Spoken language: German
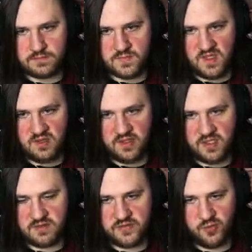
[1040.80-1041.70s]
Ah, hier
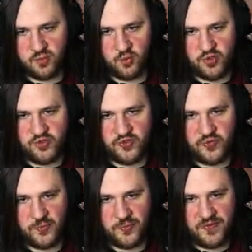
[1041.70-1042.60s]
ist ein
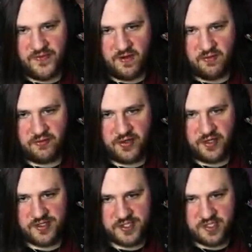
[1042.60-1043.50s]
Munitionsauffrischer.